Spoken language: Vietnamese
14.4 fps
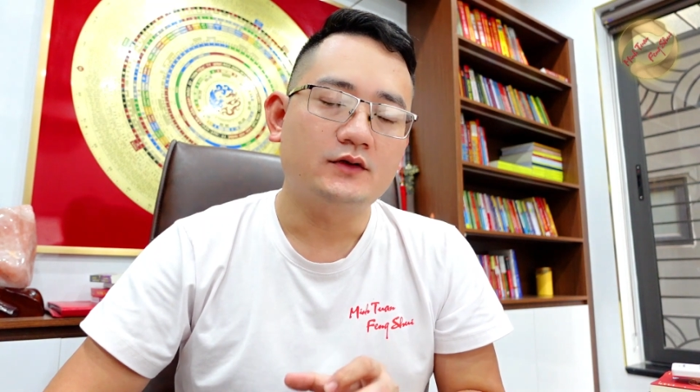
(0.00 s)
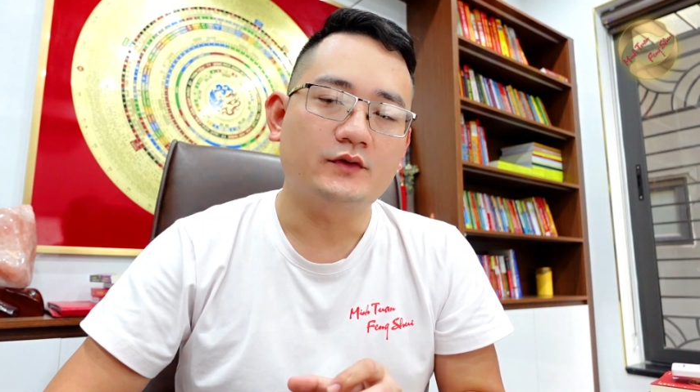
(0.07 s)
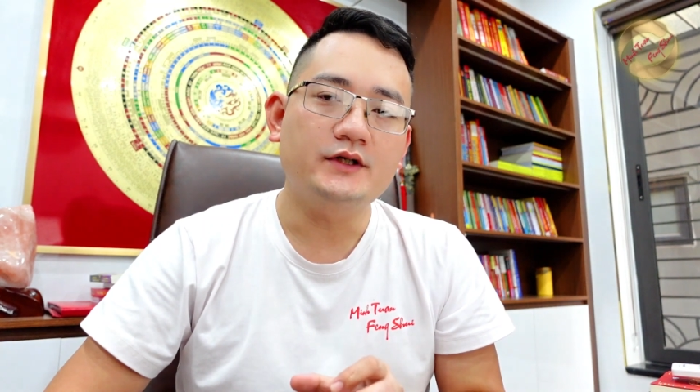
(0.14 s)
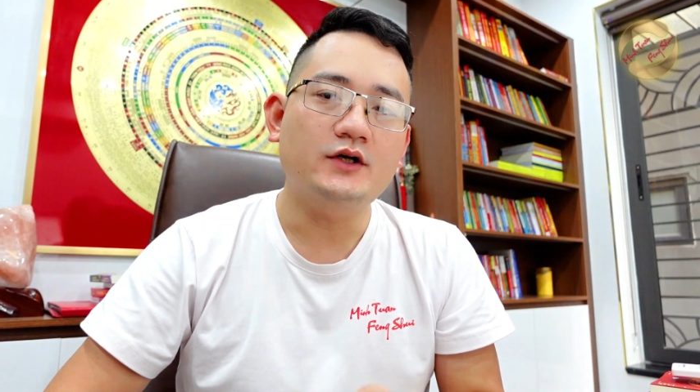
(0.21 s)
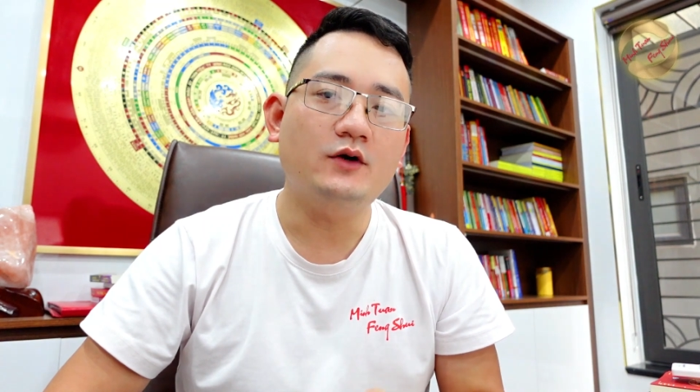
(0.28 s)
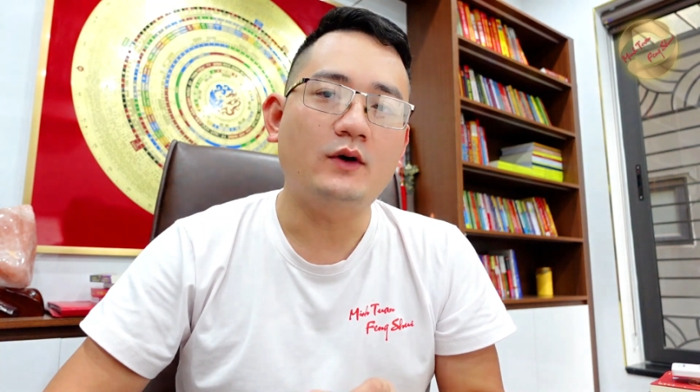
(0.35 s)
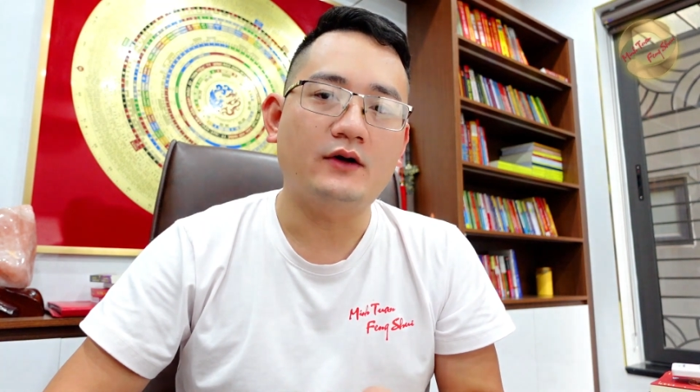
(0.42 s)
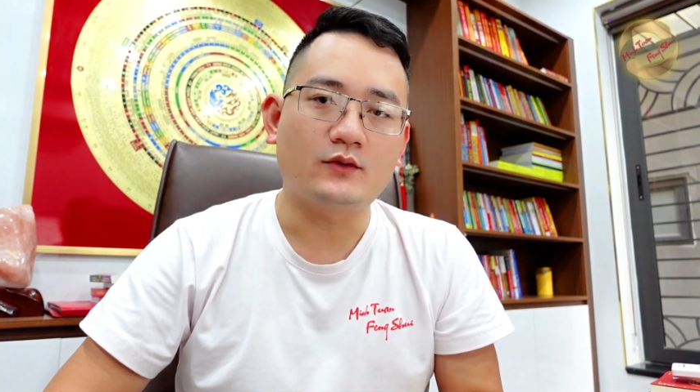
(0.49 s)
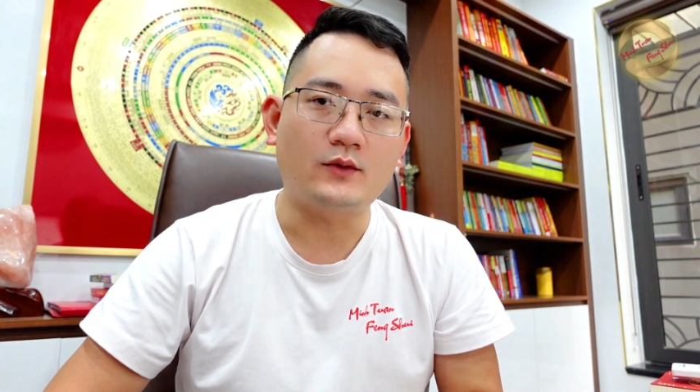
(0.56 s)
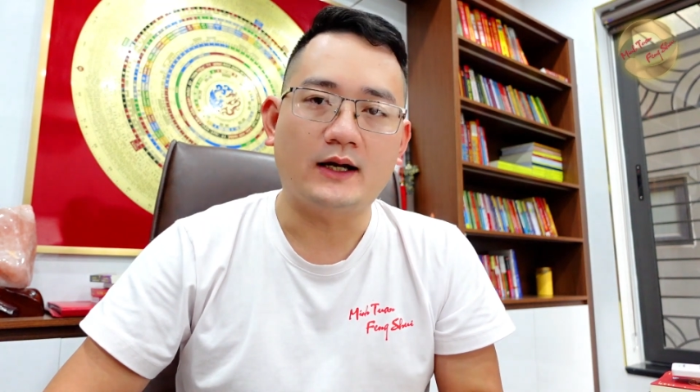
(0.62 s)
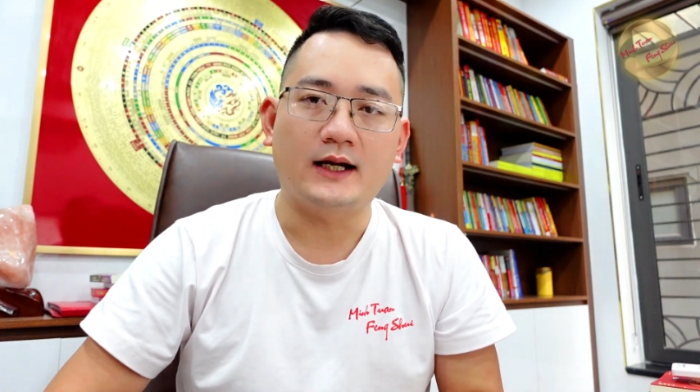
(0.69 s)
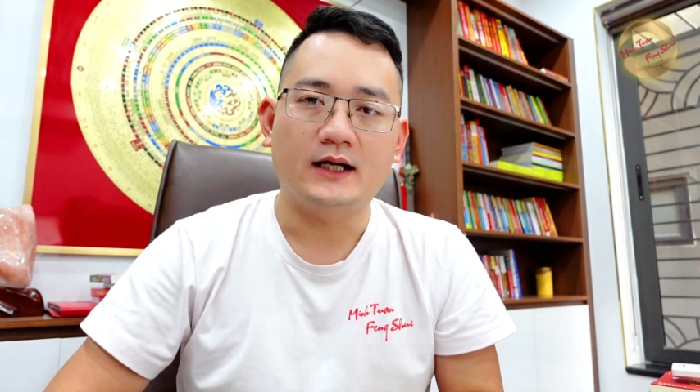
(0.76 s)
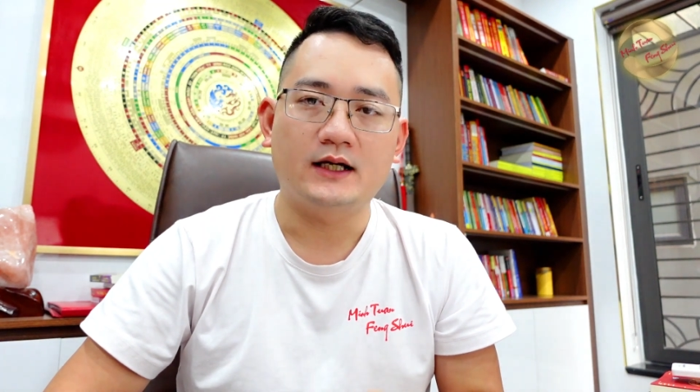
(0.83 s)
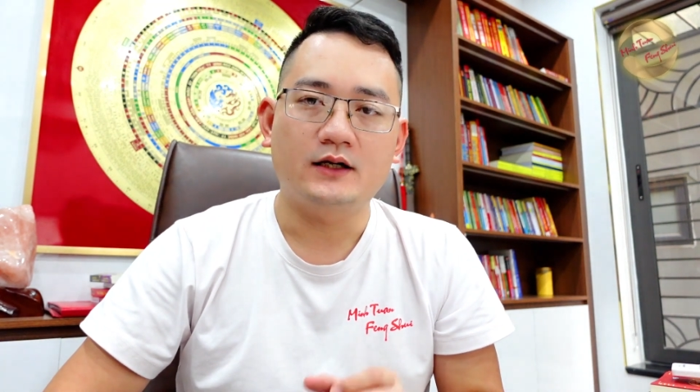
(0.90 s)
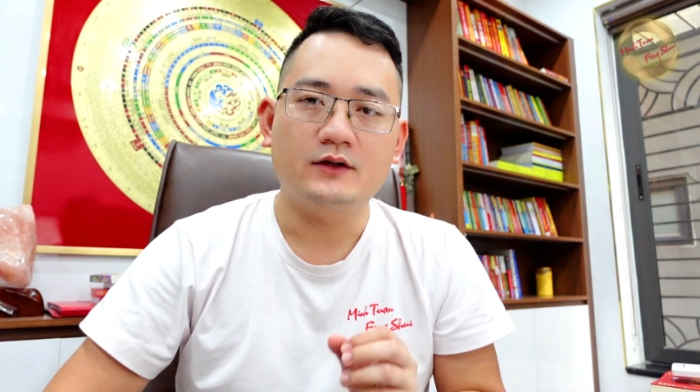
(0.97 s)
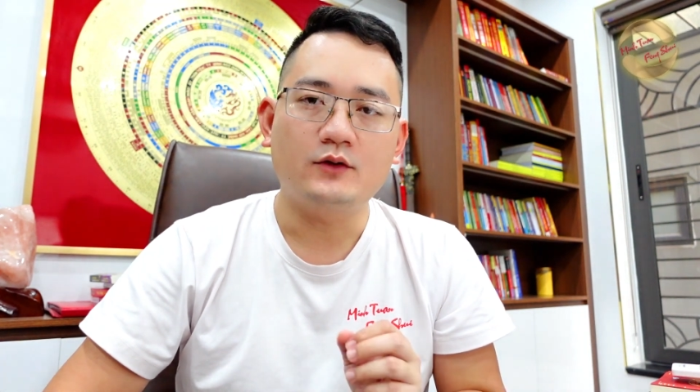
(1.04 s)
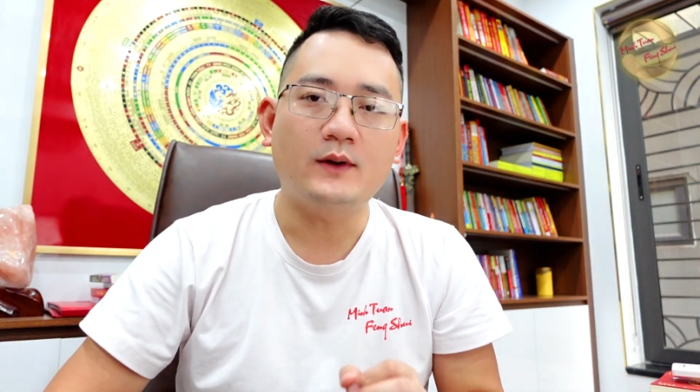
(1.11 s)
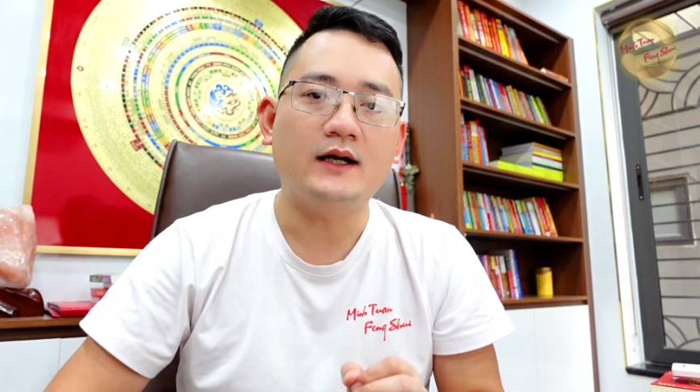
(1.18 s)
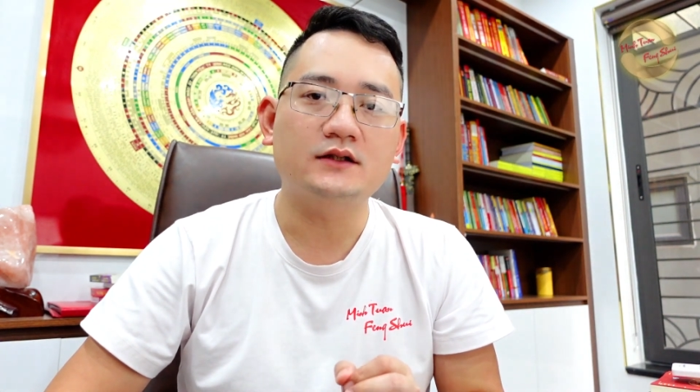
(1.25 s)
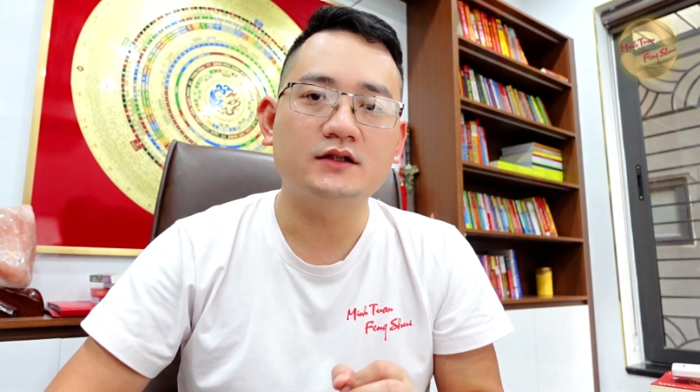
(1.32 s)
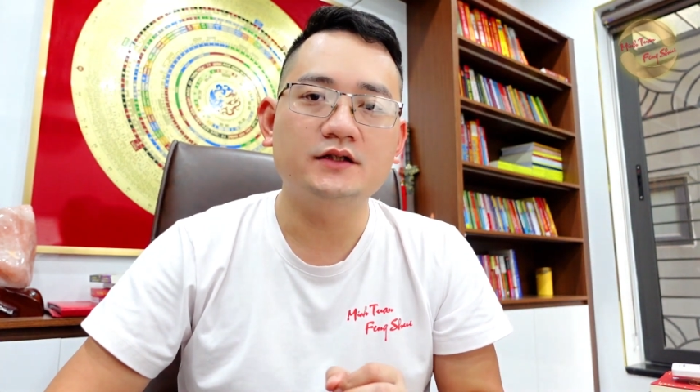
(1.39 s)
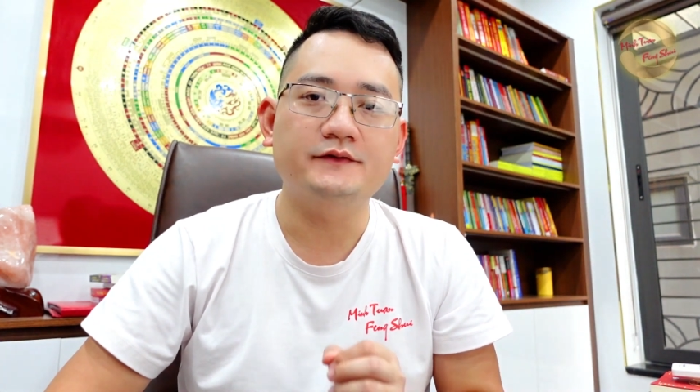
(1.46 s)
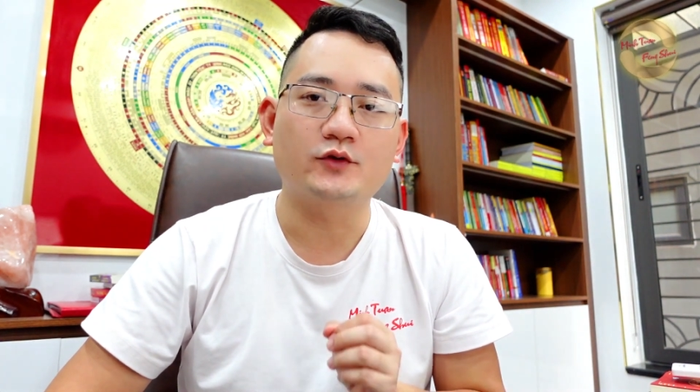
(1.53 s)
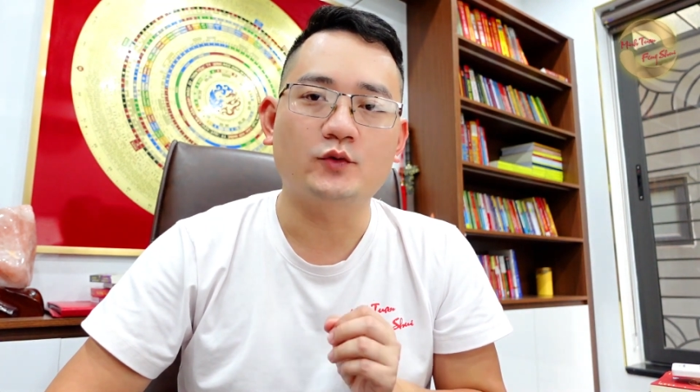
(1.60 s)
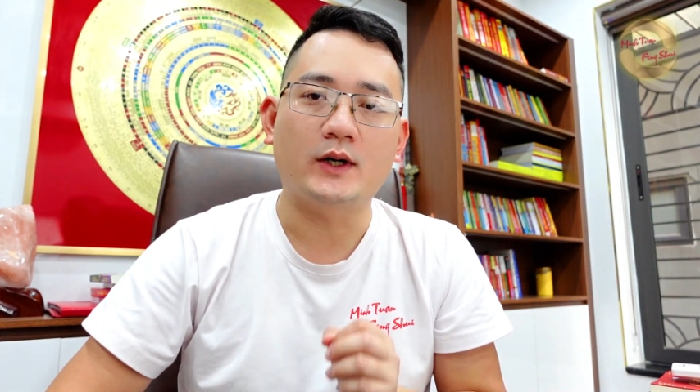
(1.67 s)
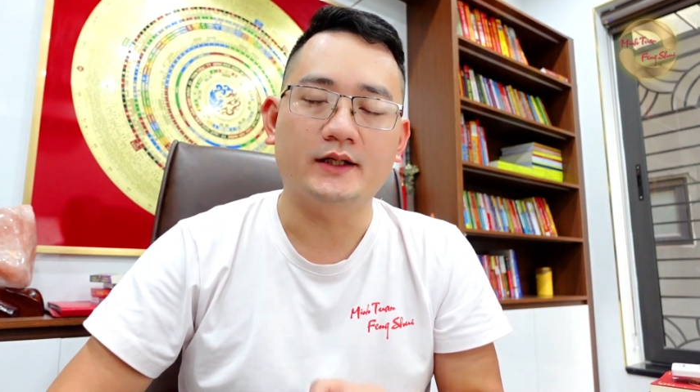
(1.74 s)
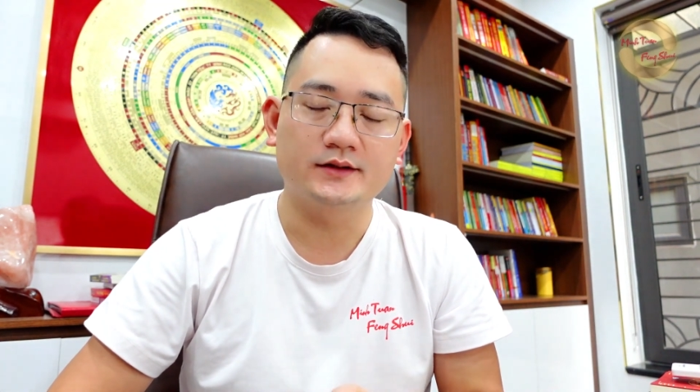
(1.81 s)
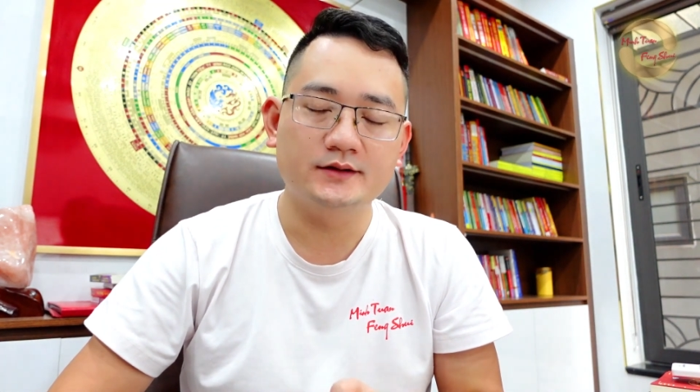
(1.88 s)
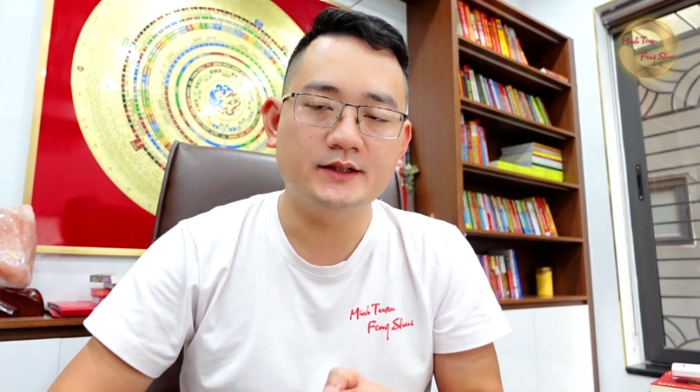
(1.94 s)
có đĩa hoa quả hoa tươi và
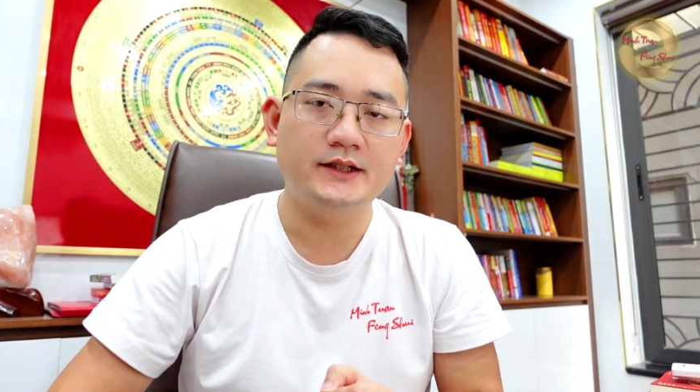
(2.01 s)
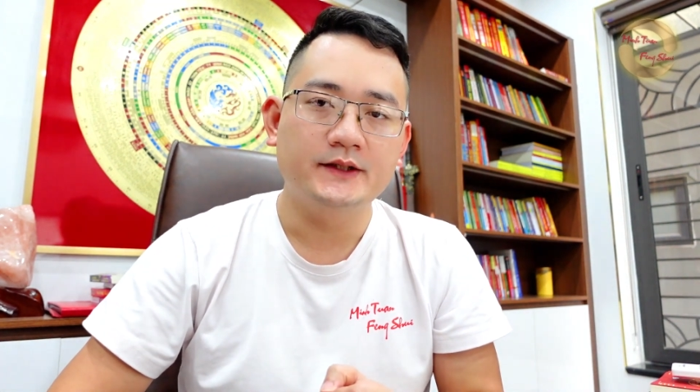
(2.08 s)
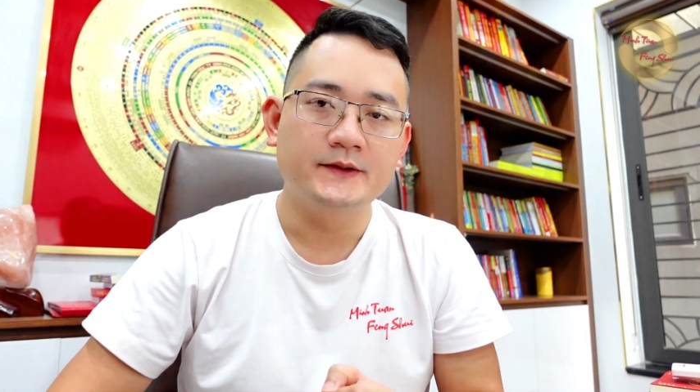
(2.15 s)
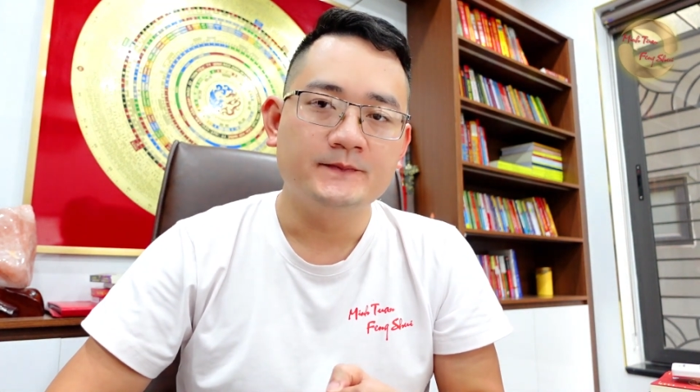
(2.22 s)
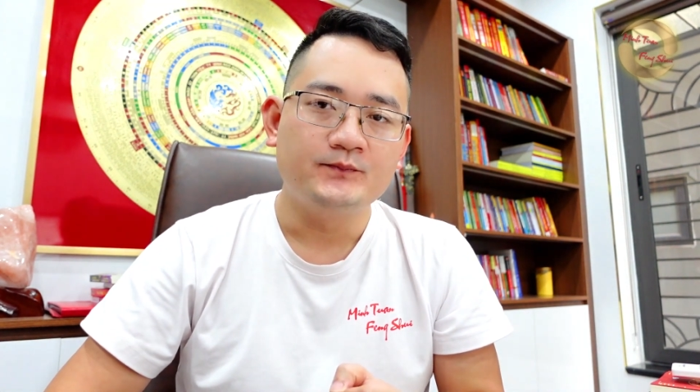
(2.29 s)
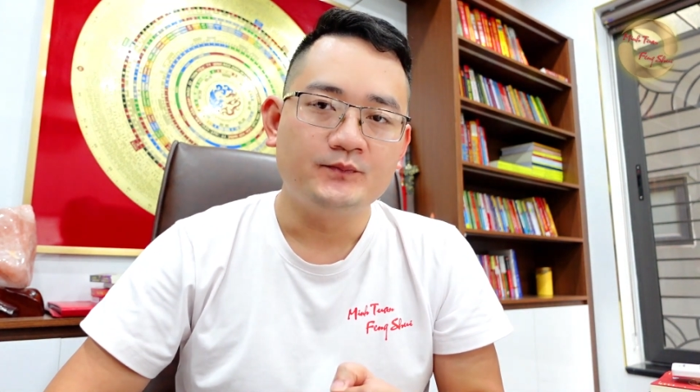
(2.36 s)
quả tươi